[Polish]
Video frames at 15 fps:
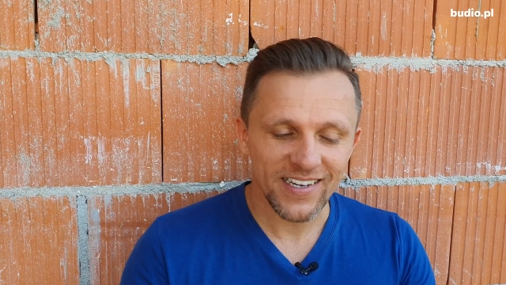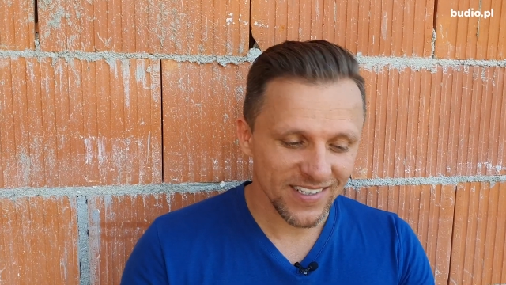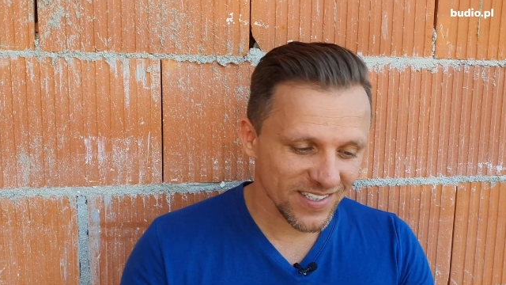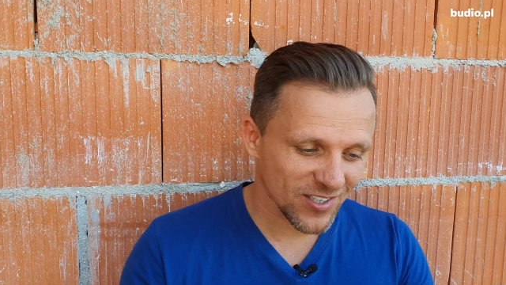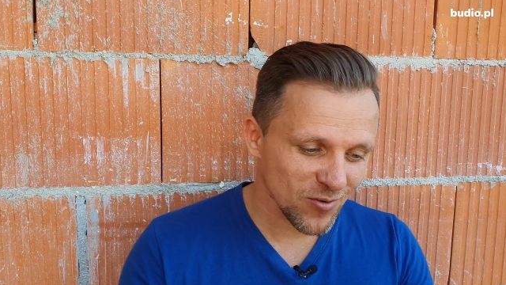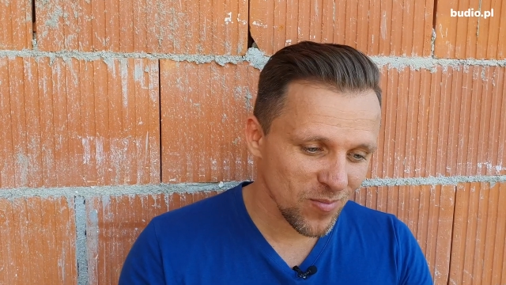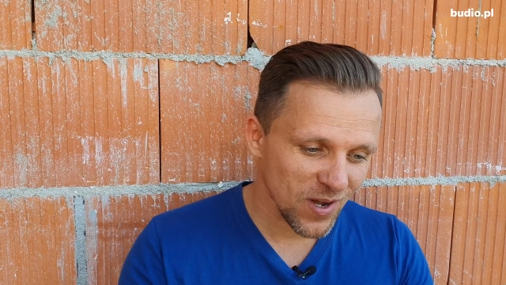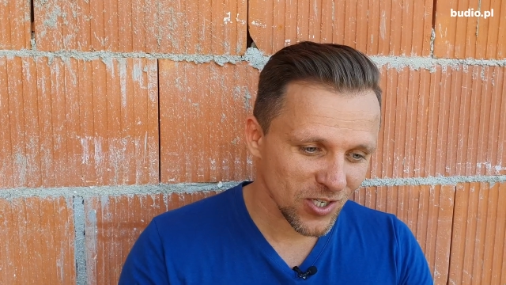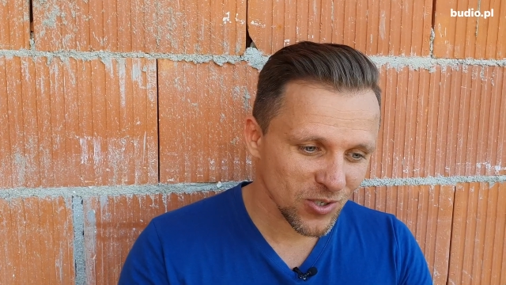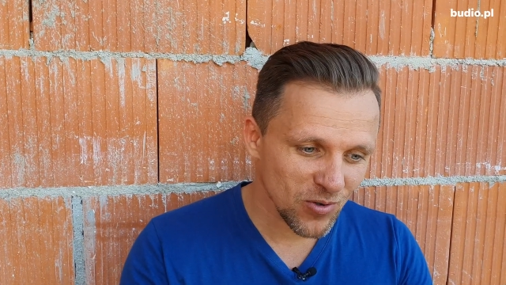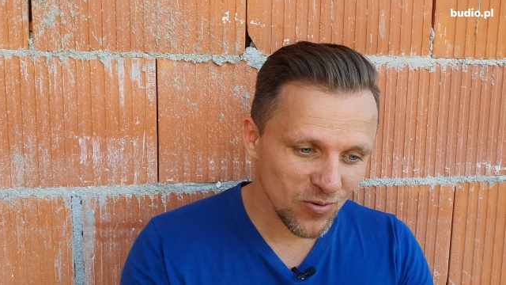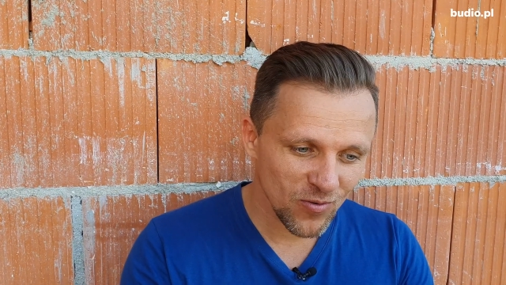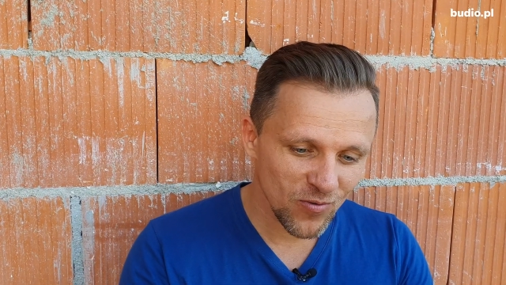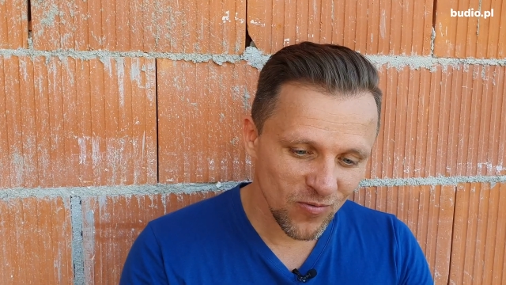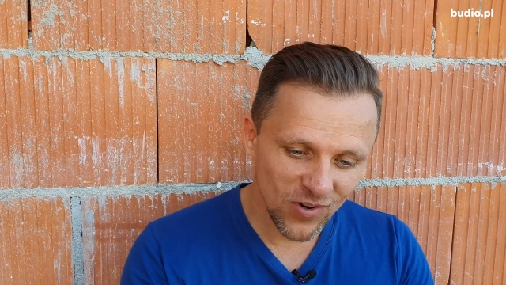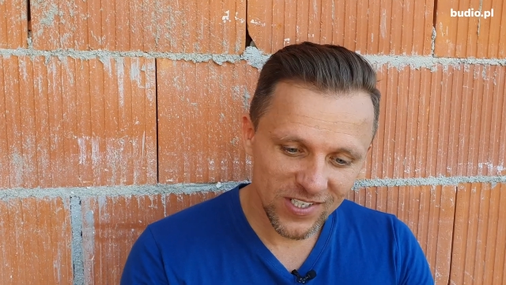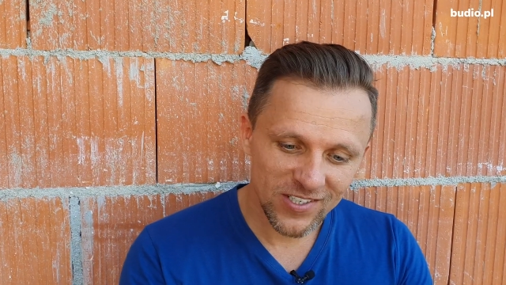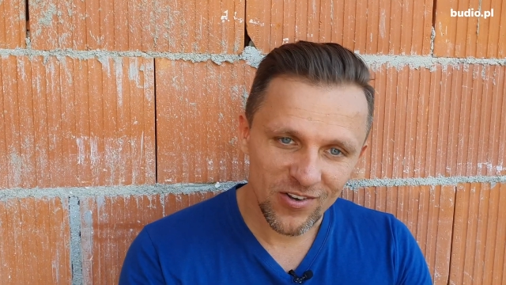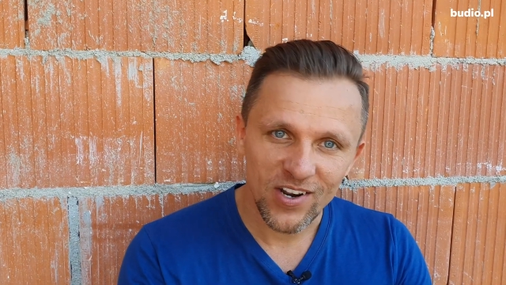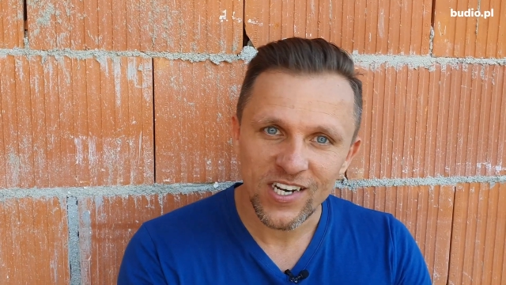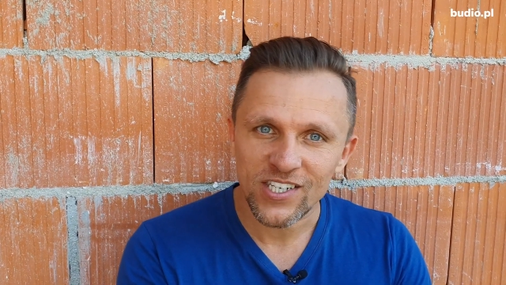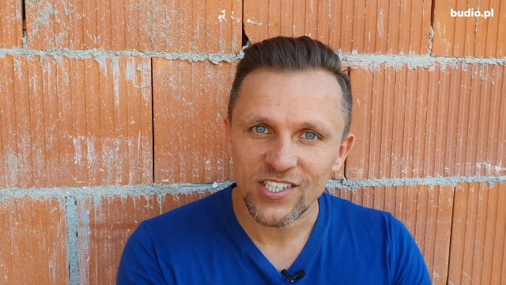kiedy zobaczył
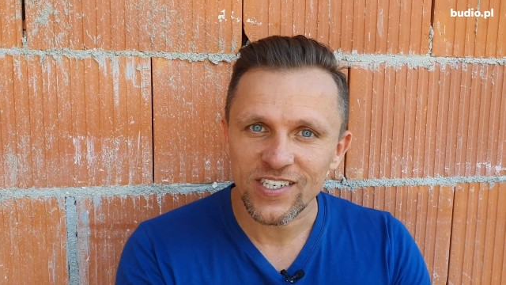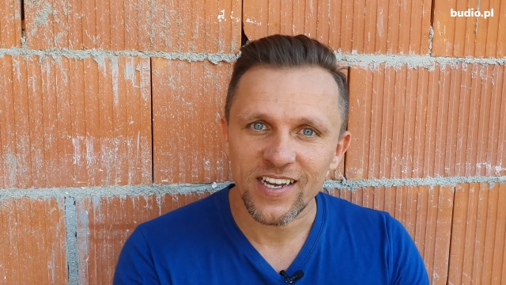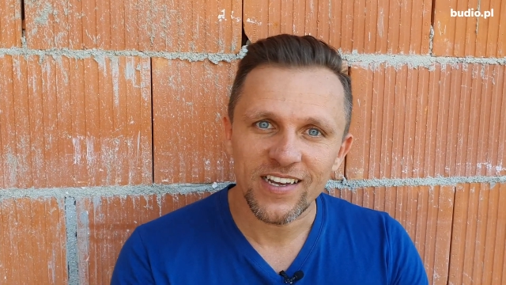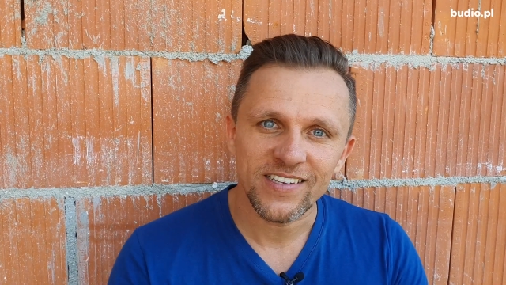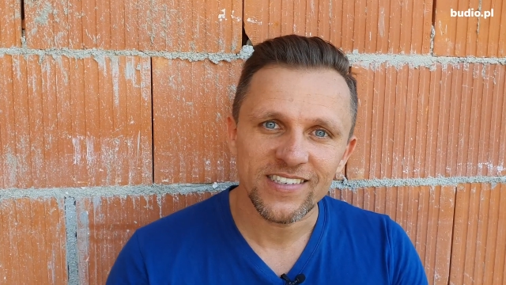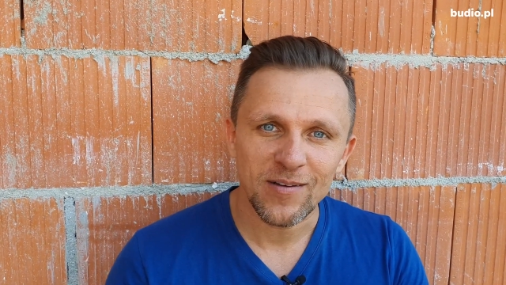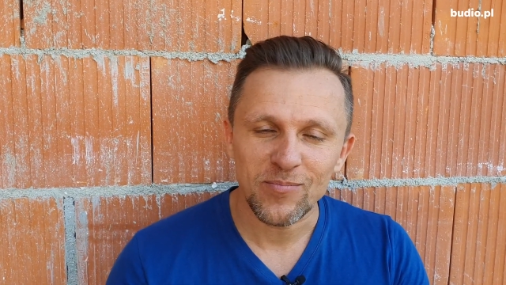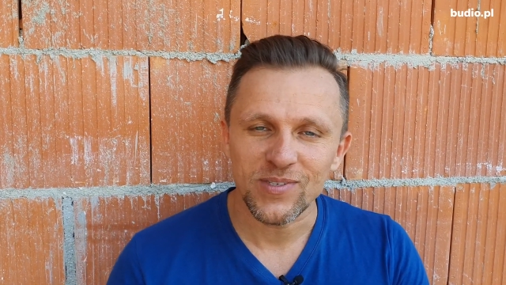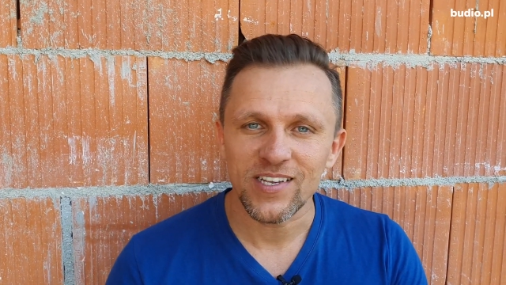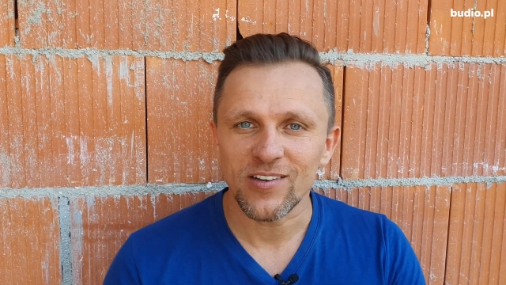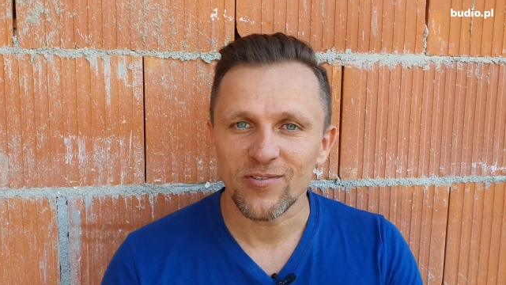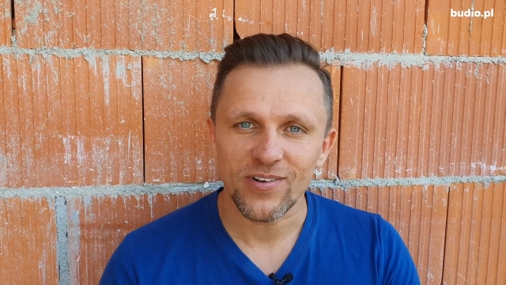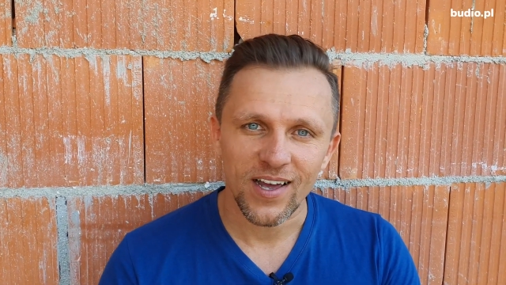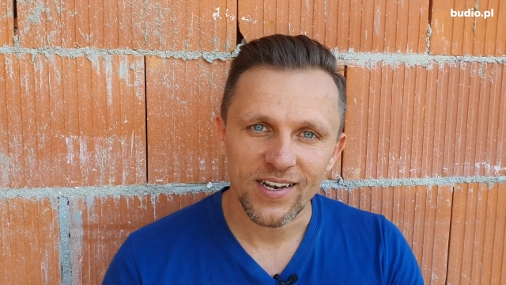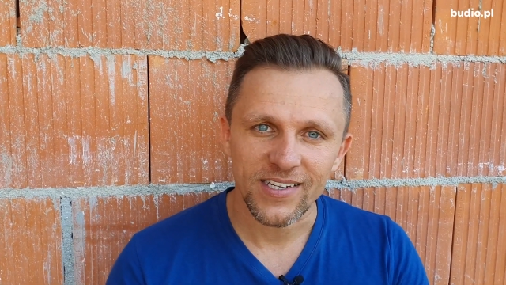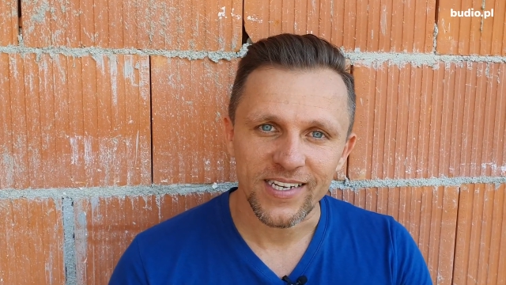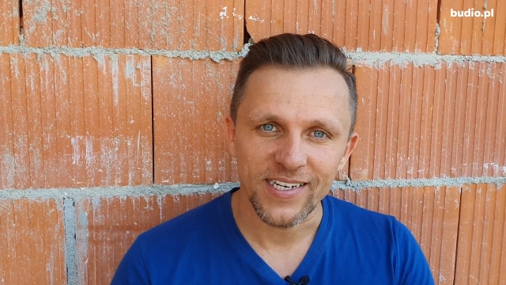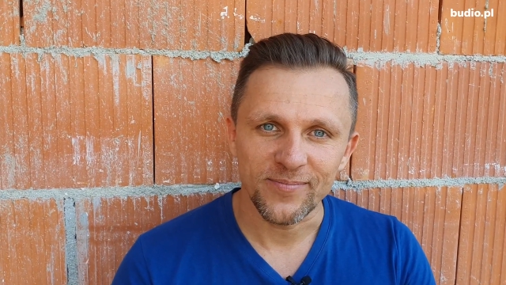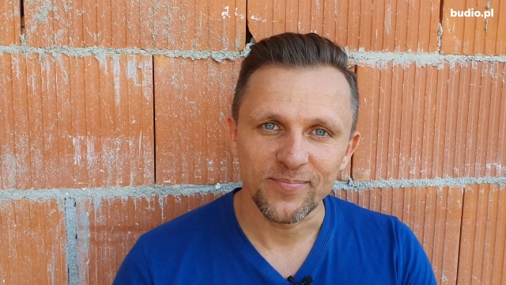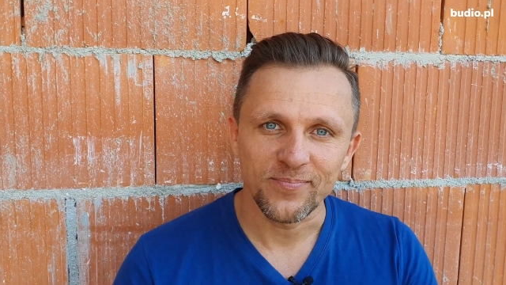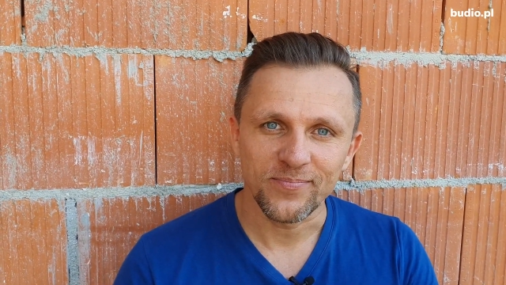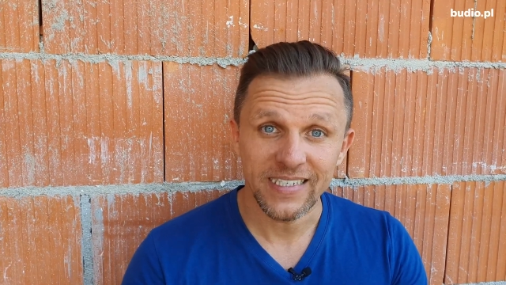własnoręcznie zapisaną kartkę
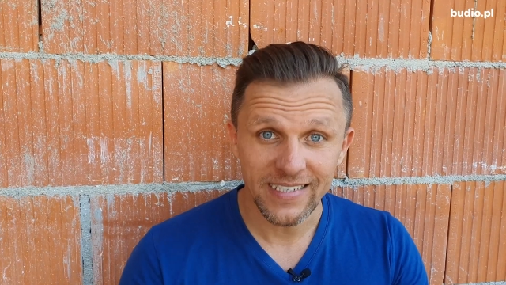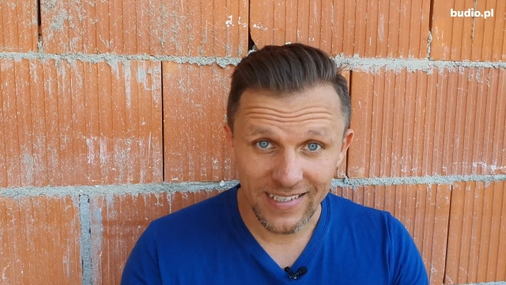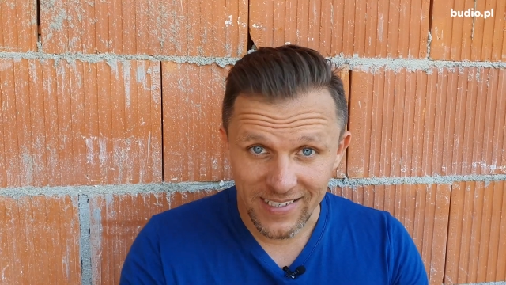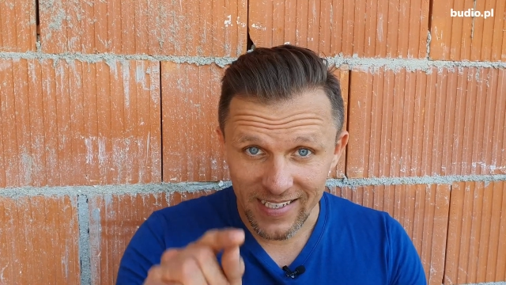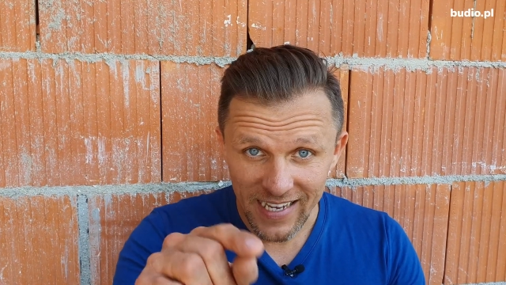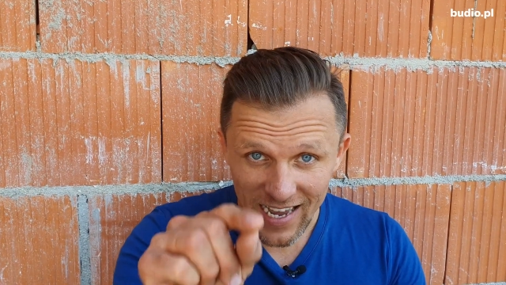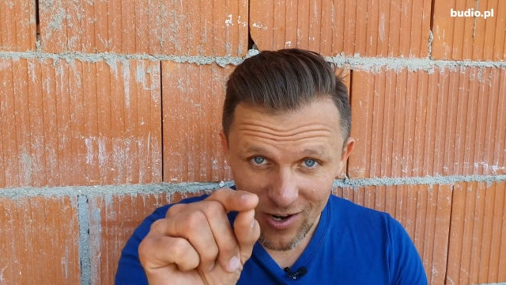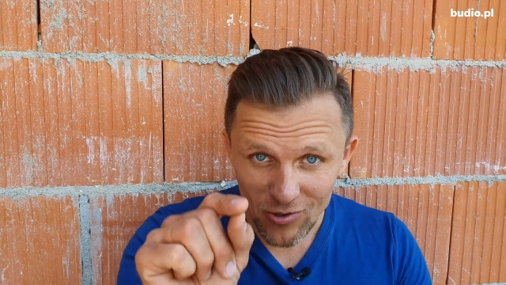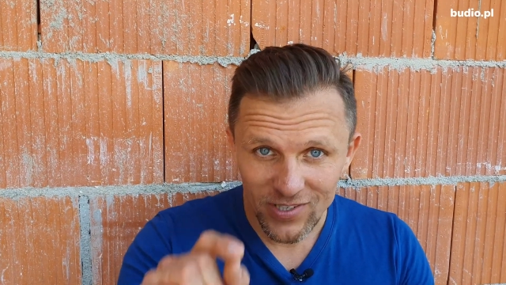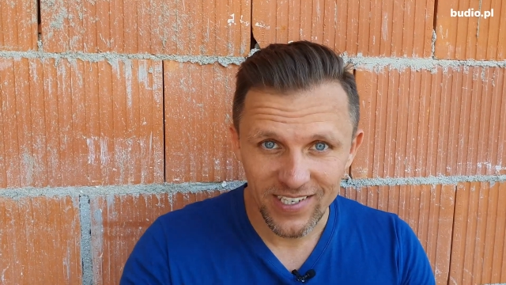z jego